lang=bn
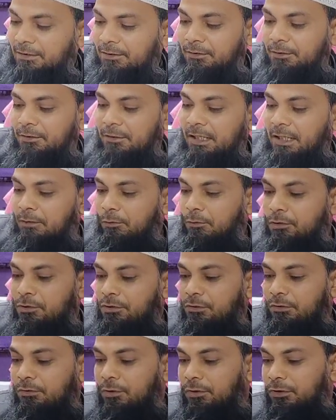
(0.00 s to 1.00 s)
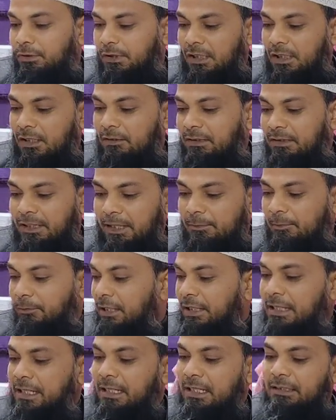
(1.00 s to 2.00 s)
তো এর ওজন কতটা হবে
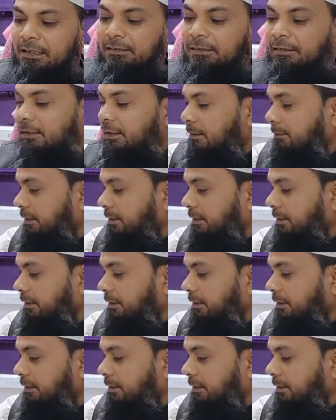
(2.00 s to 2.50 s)
তারপরে কি আছে সেটা